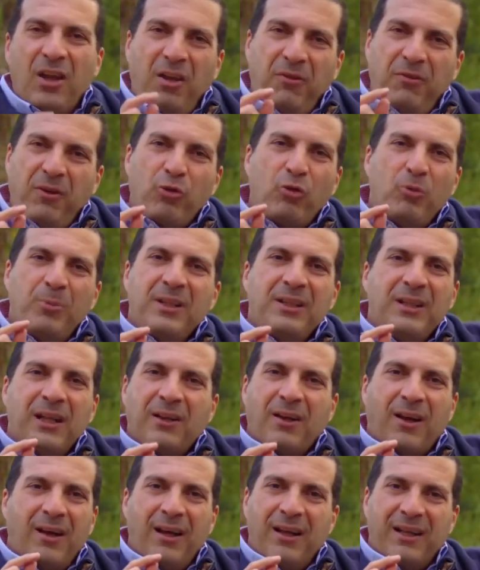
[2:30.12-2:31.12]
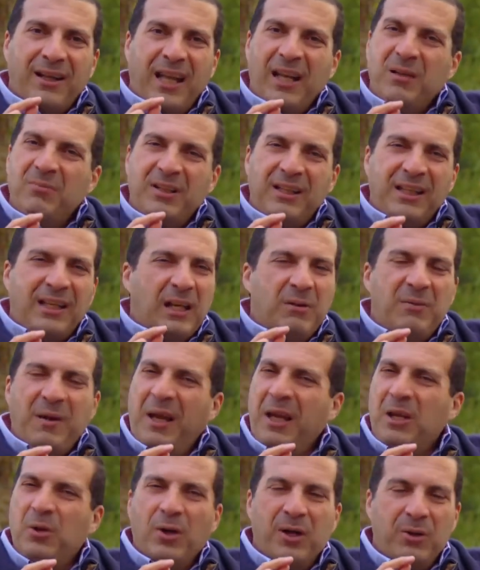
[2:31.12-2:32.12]
احفظوا مني الكلمه دي كلمه
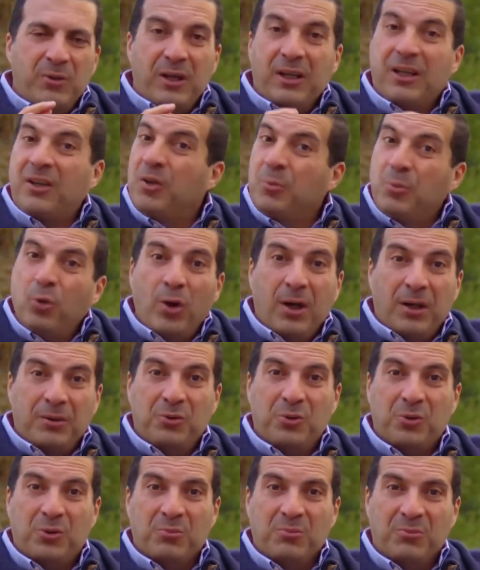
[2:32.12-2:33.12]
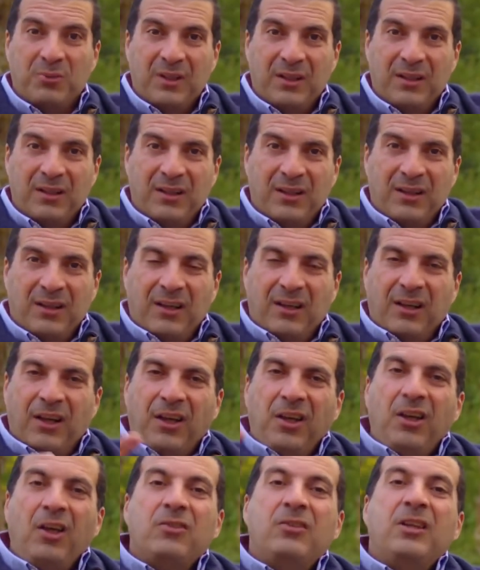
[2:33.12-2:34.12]
حلوه قوي اكتبوها عندكم
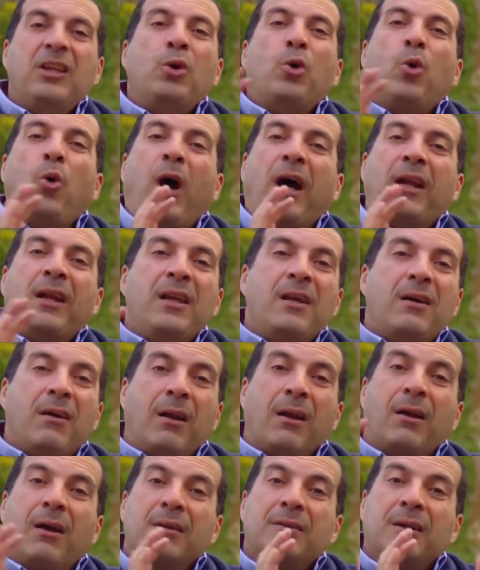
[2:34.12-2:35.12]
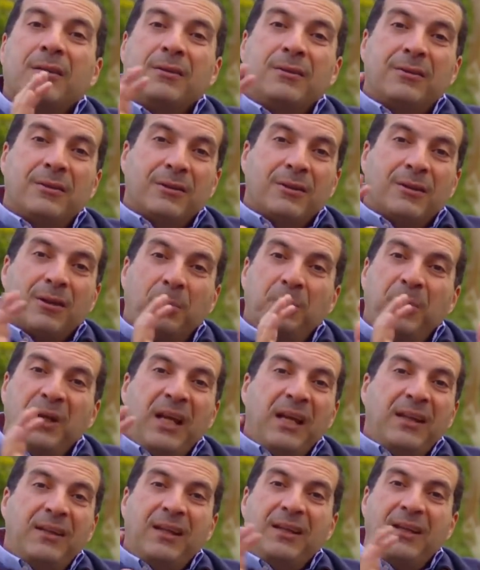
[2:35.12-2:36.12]
يضيق عليك القدر
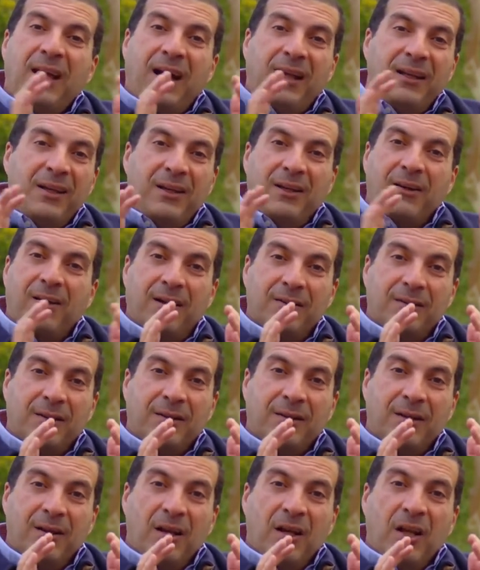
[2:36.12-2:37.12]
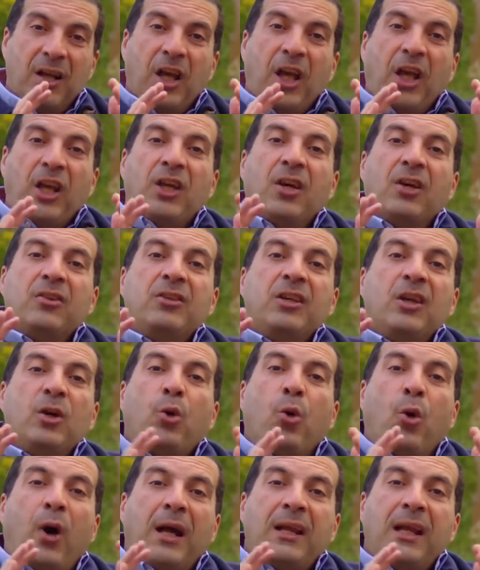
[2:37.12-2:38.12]
ربنا يضيق عليك القدر
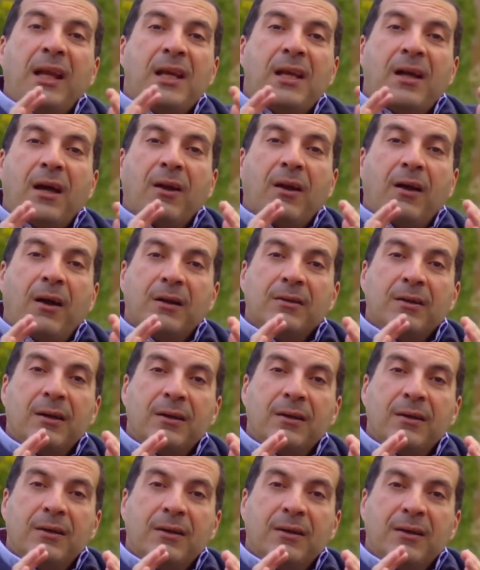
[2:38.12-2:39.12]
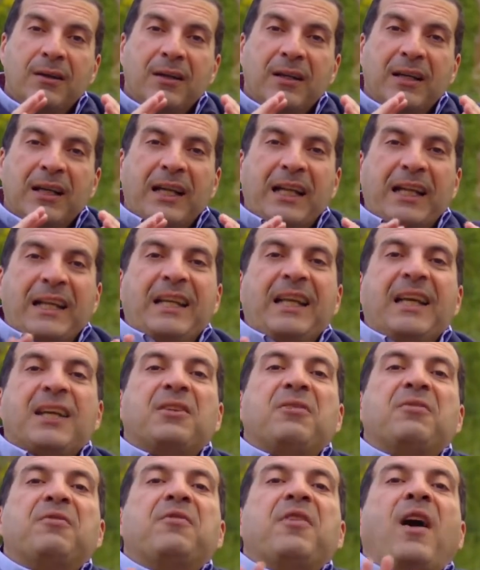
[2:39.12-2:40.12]
يضيق عليك القدر
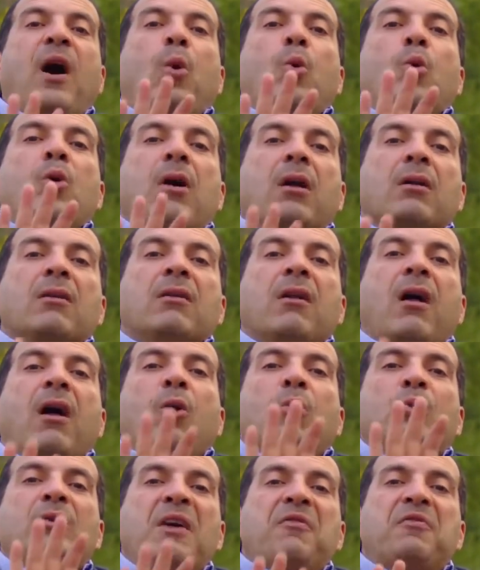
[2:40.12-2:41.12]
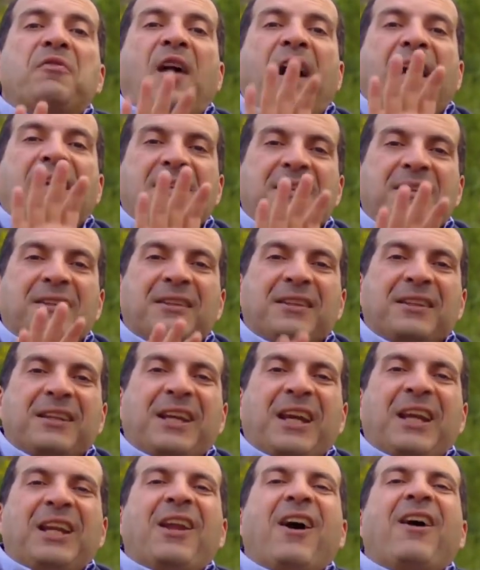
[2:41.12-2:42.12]
ليدفعك الله دفعا
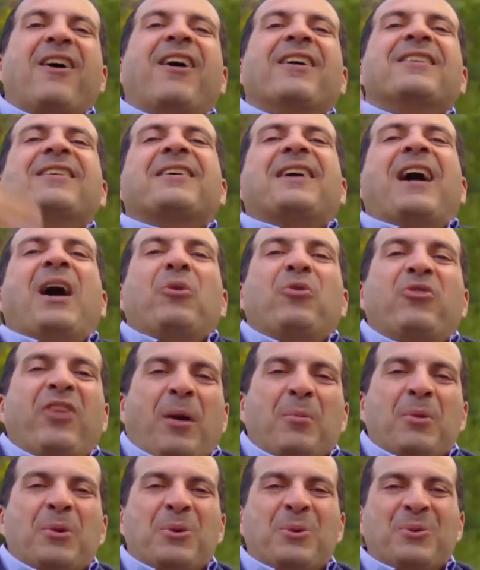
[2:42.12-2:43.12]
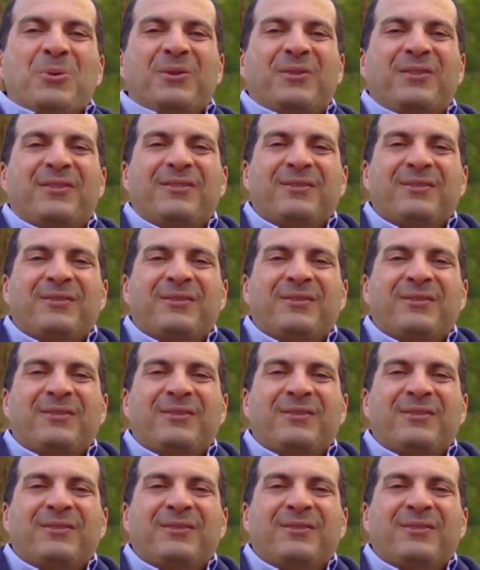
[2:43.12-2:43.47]
الى قدر اوسع منه